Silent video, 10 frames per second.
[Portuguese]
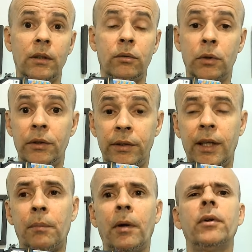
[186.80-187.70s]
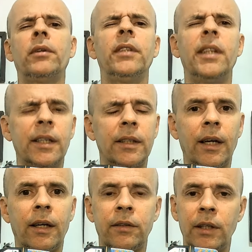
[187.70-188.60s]
Você, né? Para você que
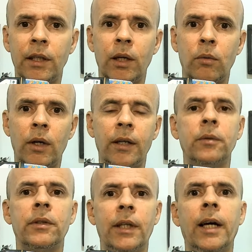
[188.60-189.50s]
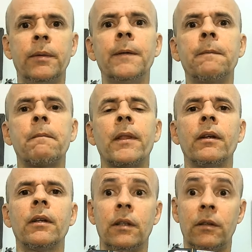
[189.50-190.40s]
está chegando agora, né? O Estado aí,
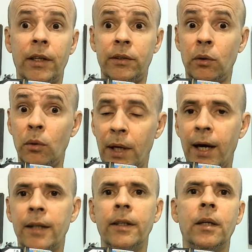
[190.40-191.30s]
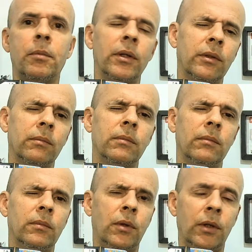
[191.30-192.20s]
que vai ser nomeado aí na próxima,
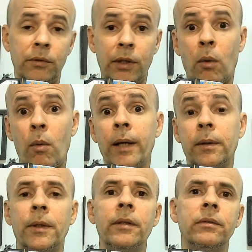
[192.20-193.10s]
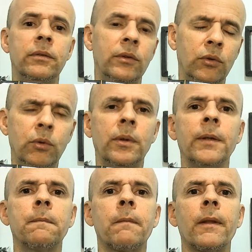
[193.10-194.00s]
no próximo dia 4 aí de, de junho, né?
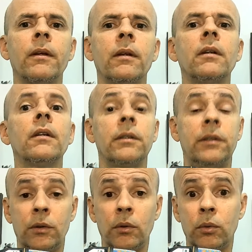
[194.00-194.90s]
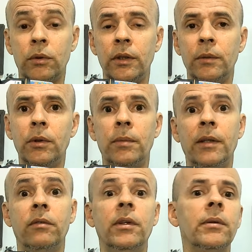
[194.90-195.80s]
Que sejam todos aí muito
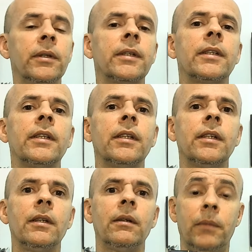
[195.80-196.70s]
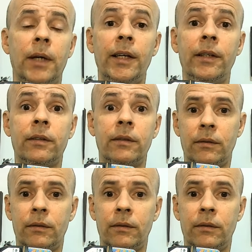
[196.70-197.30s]
bem-vindos, né? Mas,